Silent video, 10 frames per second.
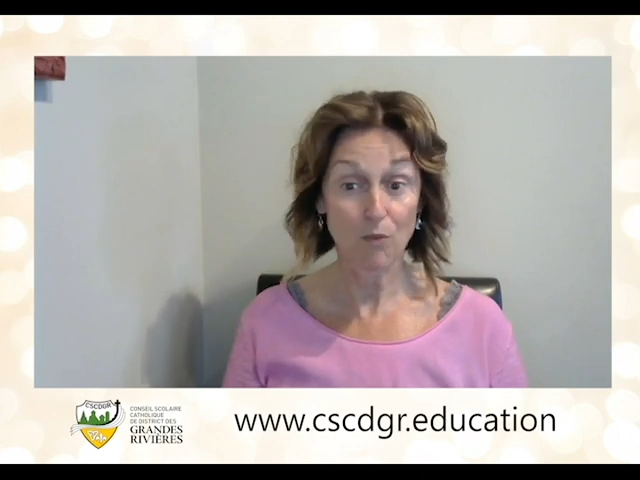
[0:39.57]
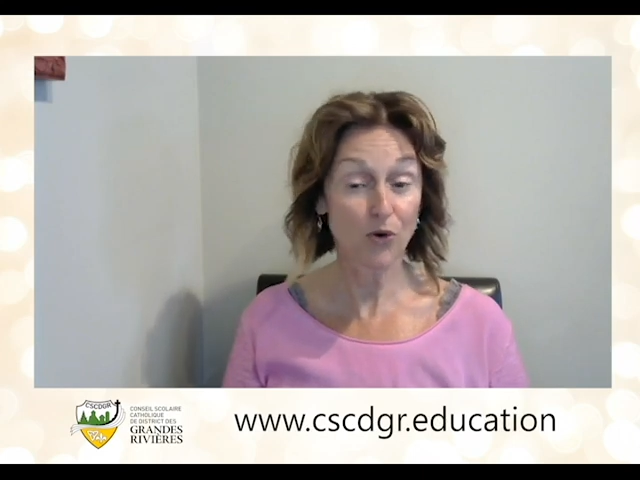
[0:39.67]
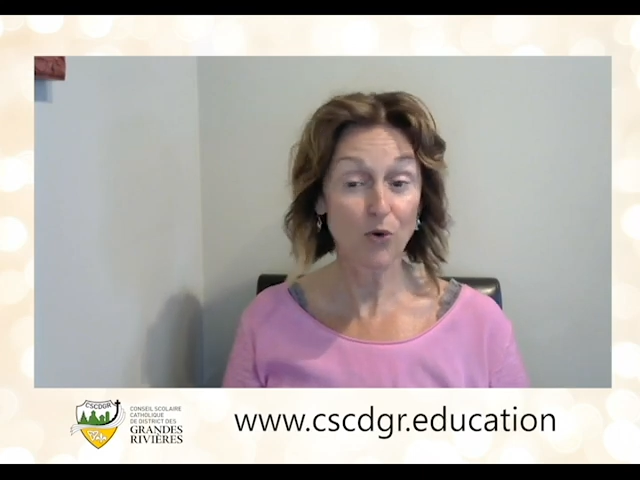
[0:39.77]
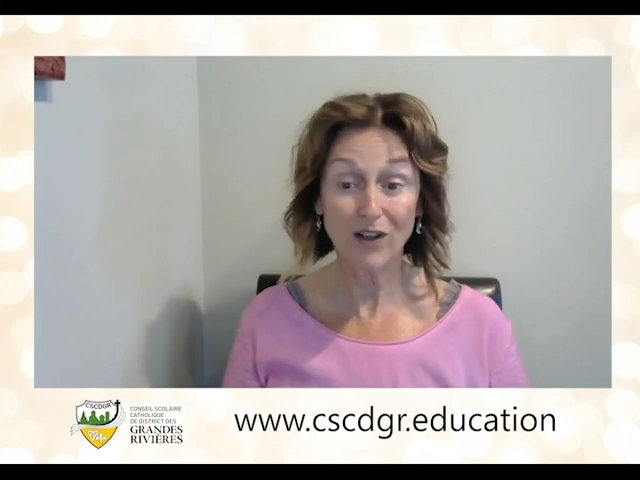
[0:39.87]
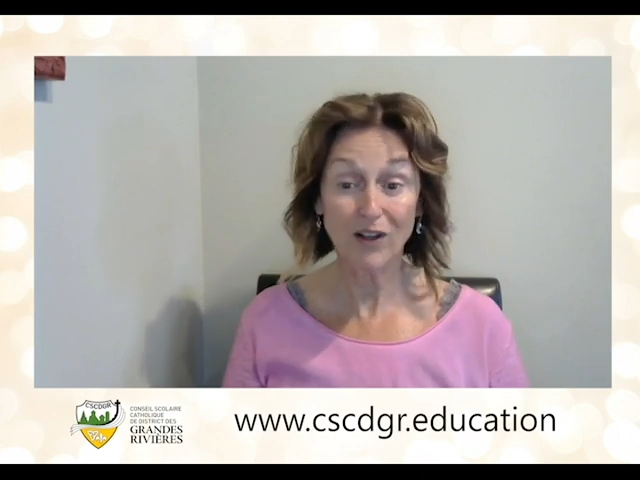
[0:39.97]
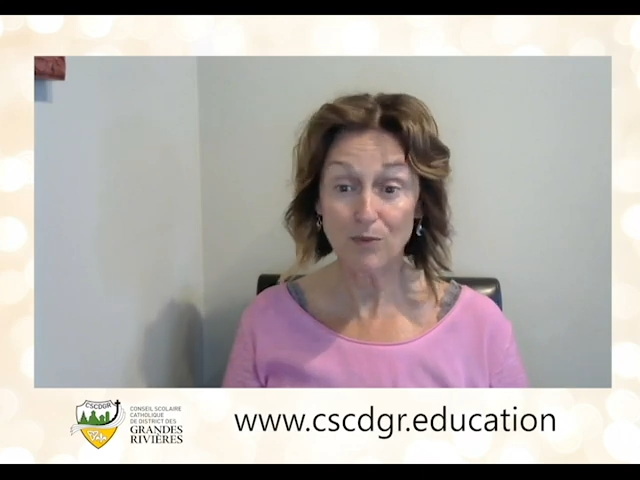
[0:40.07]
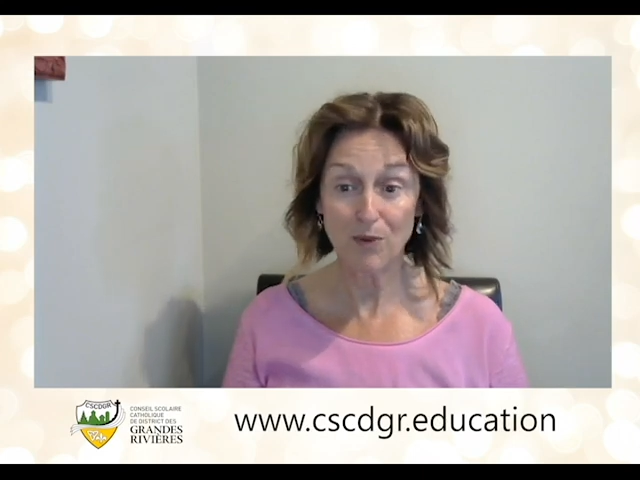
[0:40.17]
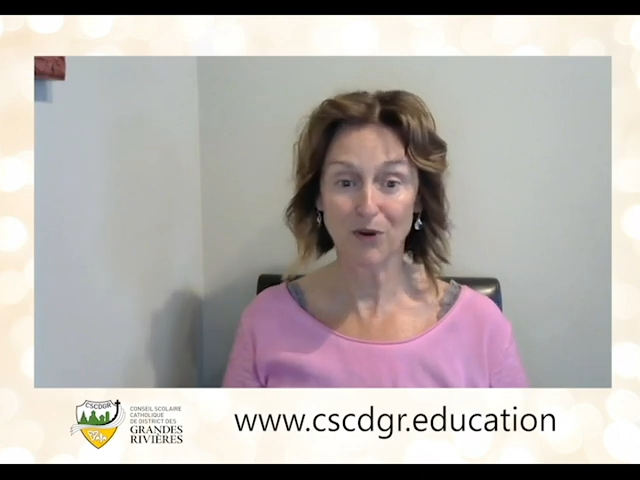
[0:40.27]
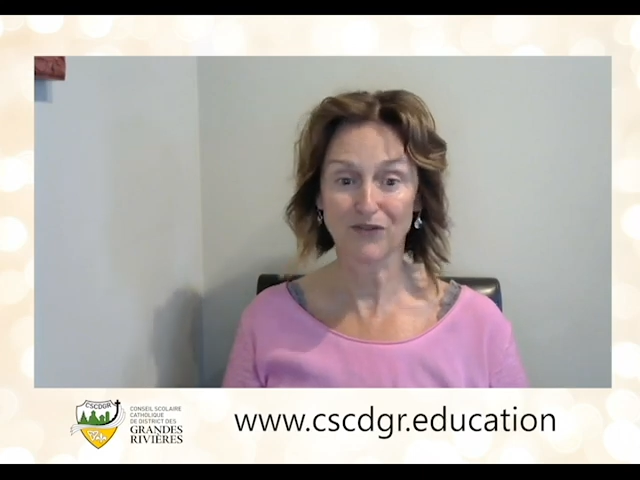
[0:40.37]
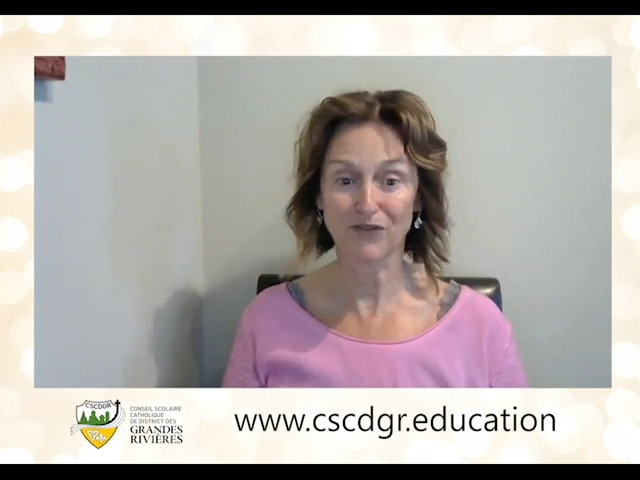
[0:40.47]
Pourquoi ne
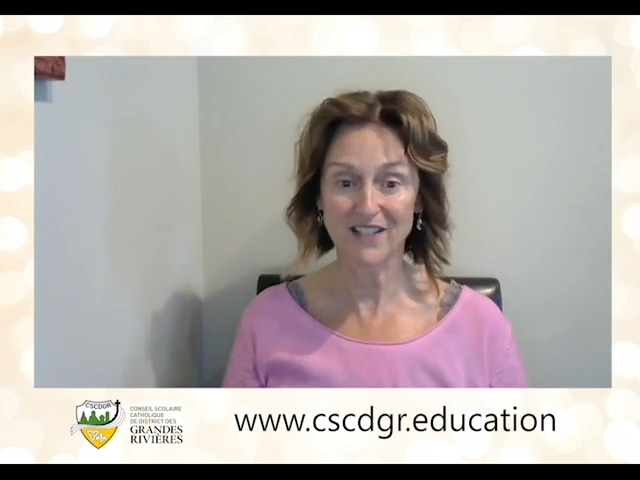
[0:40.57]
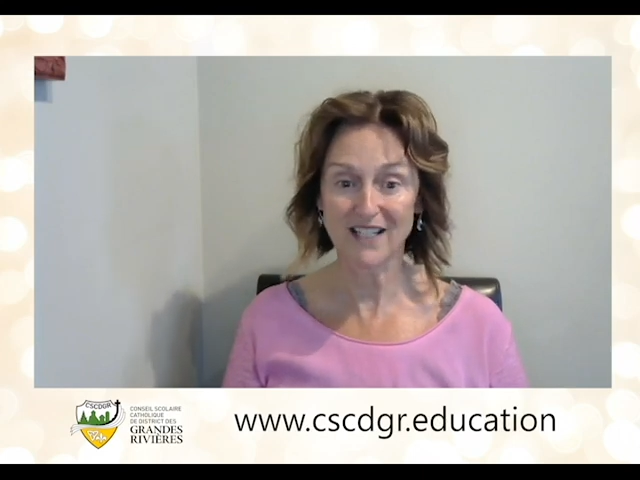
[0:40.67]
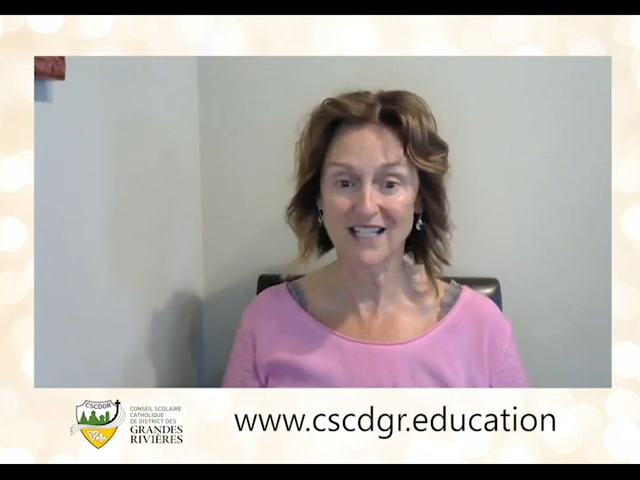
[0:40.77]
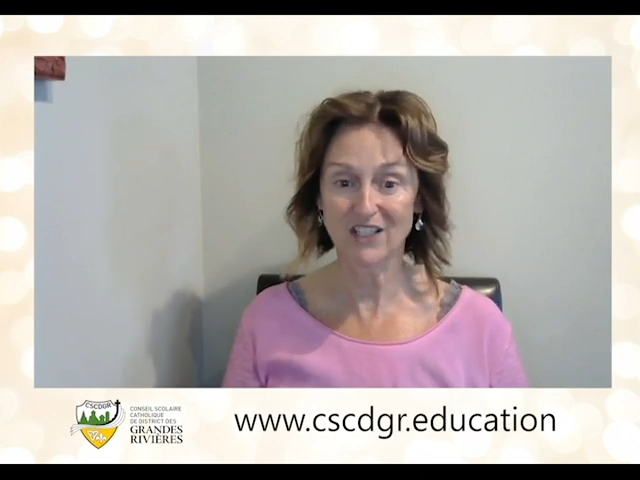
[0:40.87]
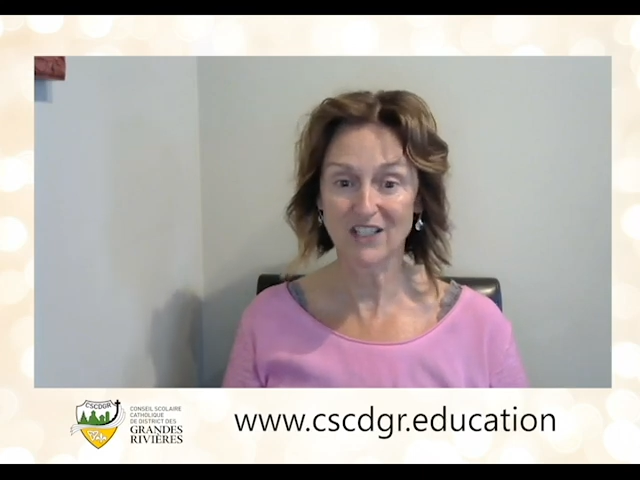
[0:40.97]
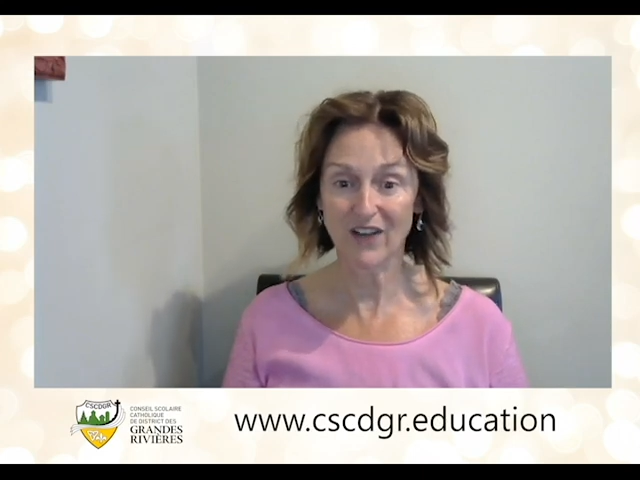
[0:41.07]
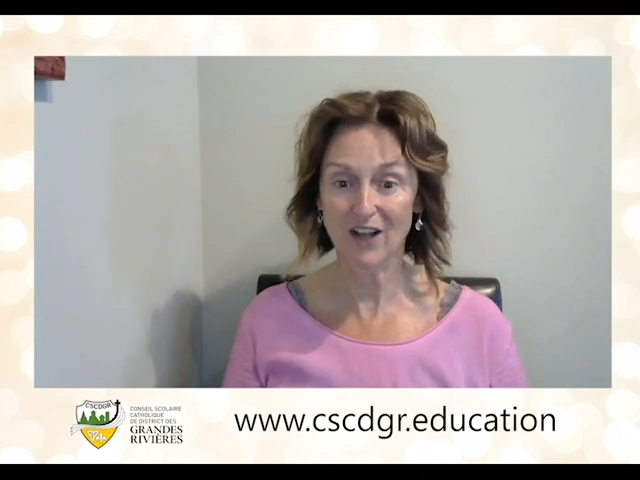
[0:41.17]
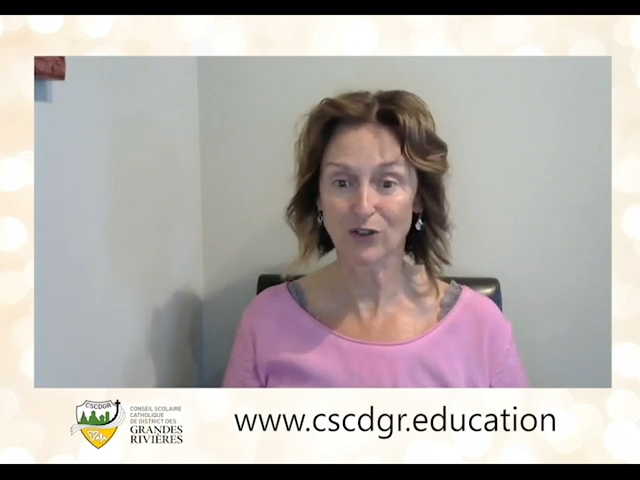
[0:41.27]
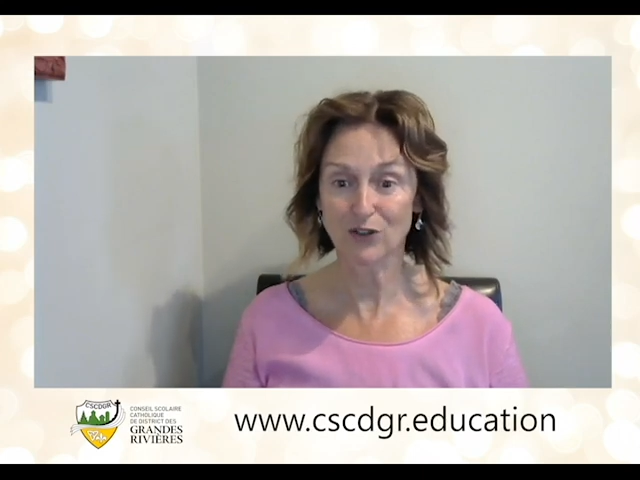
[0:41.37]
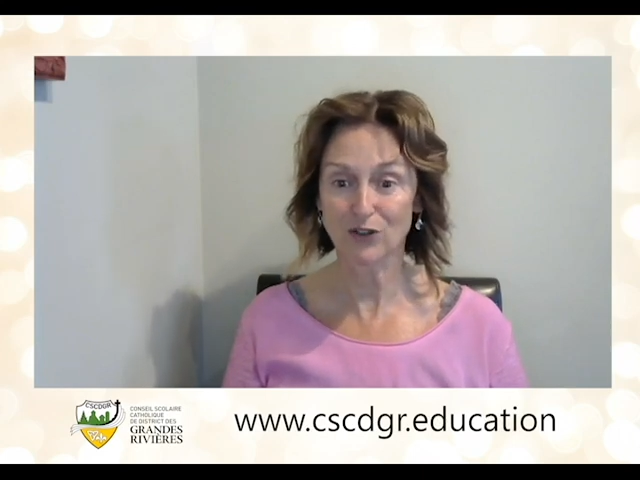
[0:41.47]
pas profiter des
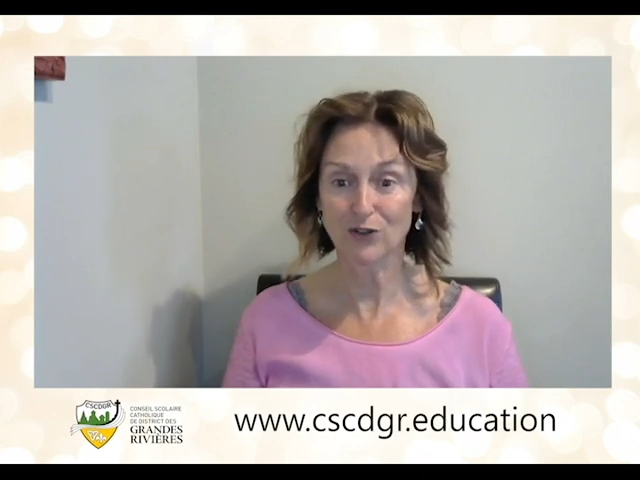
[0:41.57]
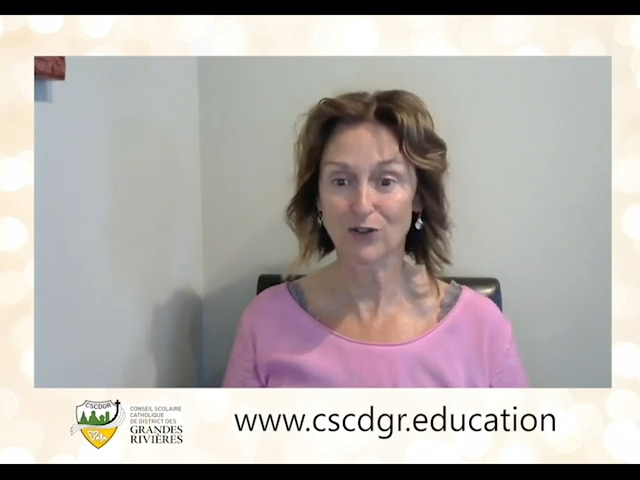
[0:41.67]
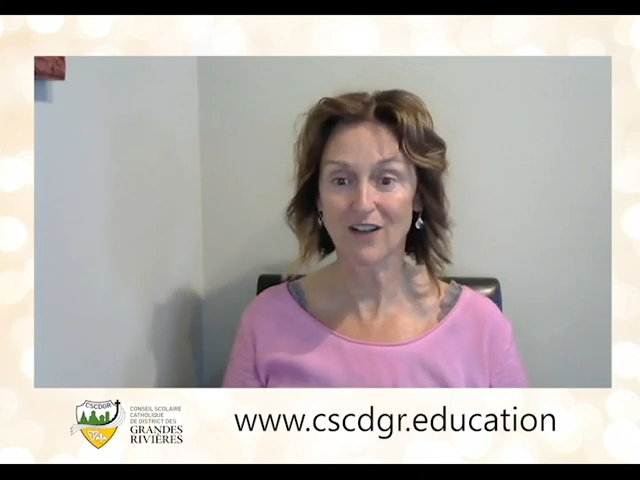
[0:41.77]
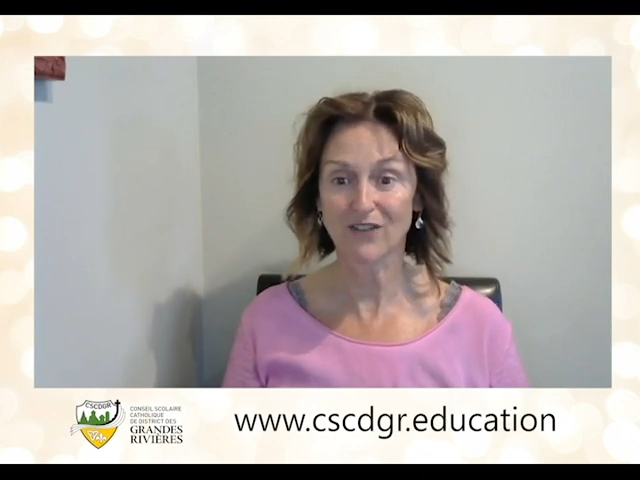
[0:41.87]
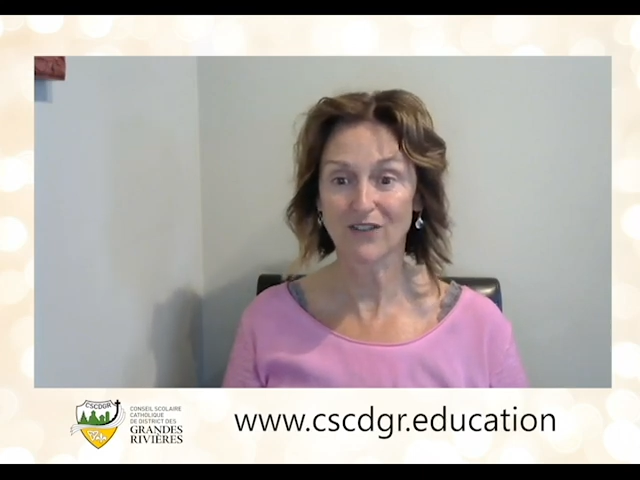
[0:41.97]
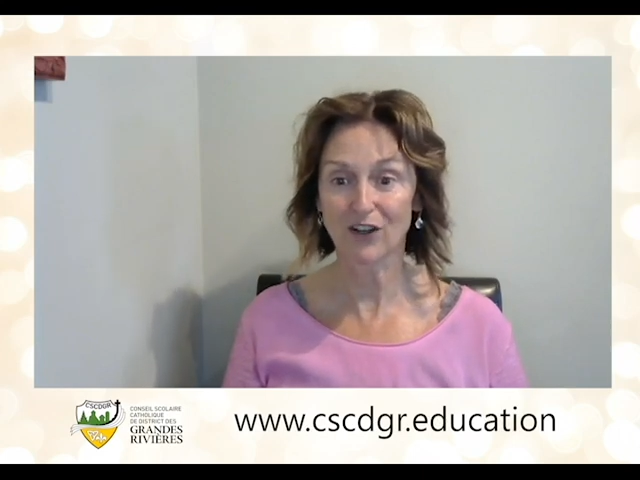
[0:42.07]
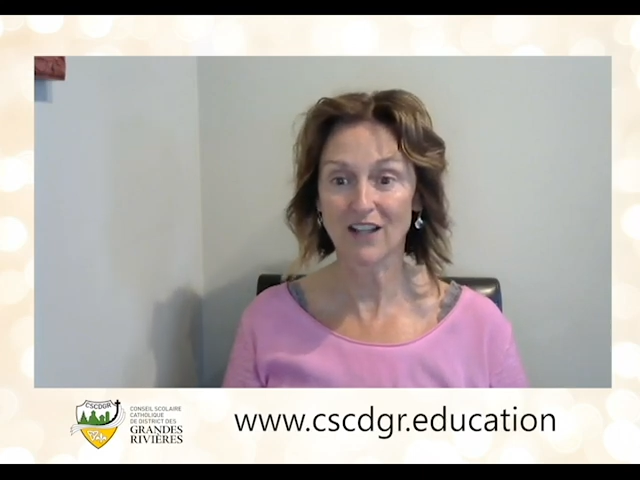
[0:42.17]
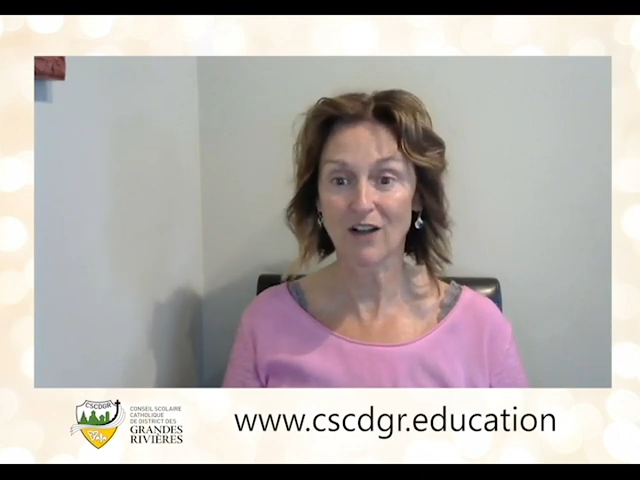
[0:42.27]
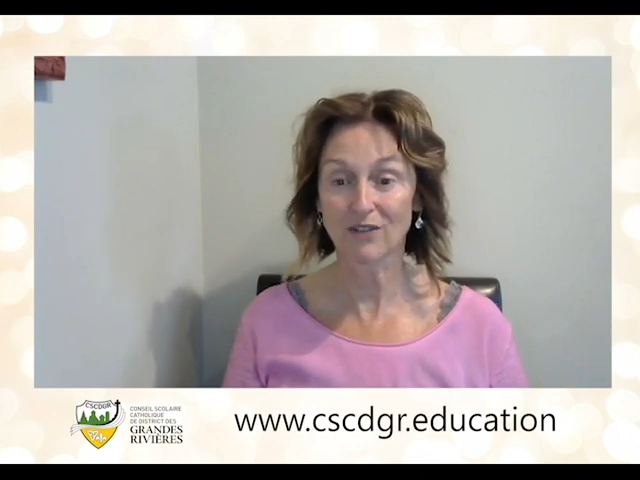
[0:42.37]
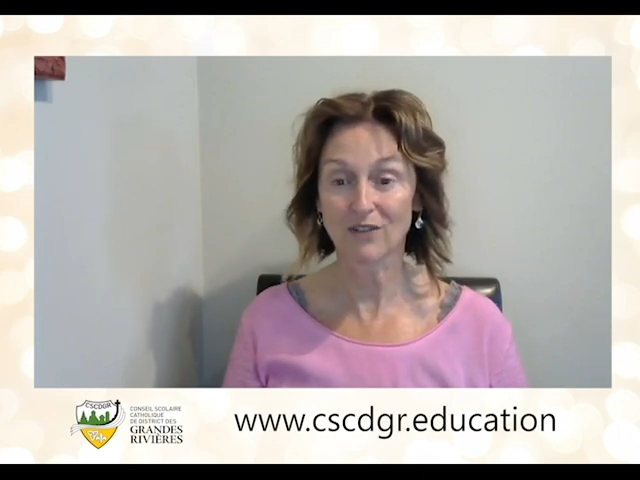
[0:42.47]
différentes ressources
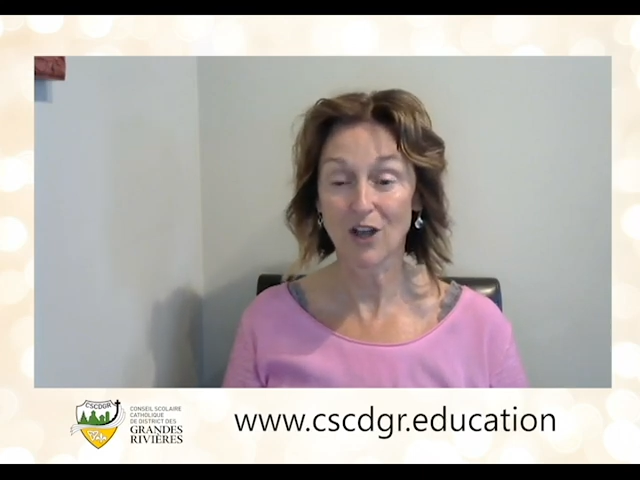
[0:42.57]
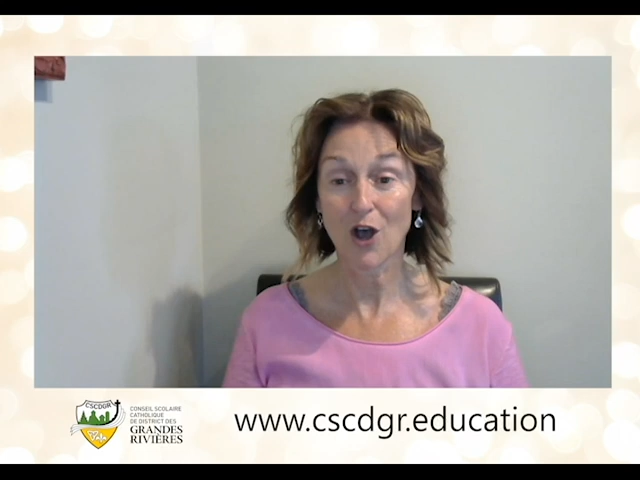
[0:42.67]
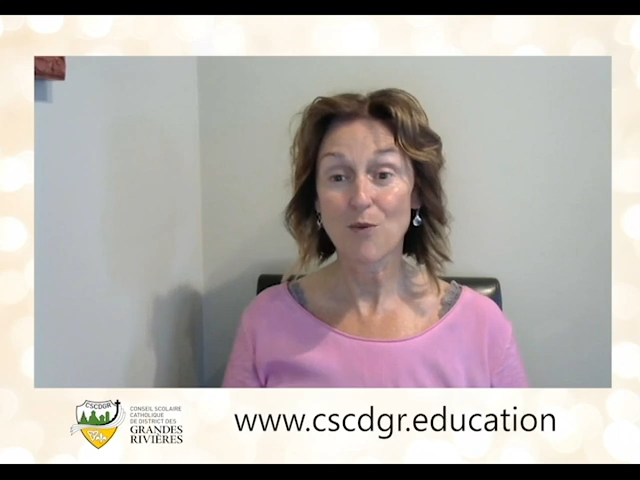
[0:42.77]
environnantes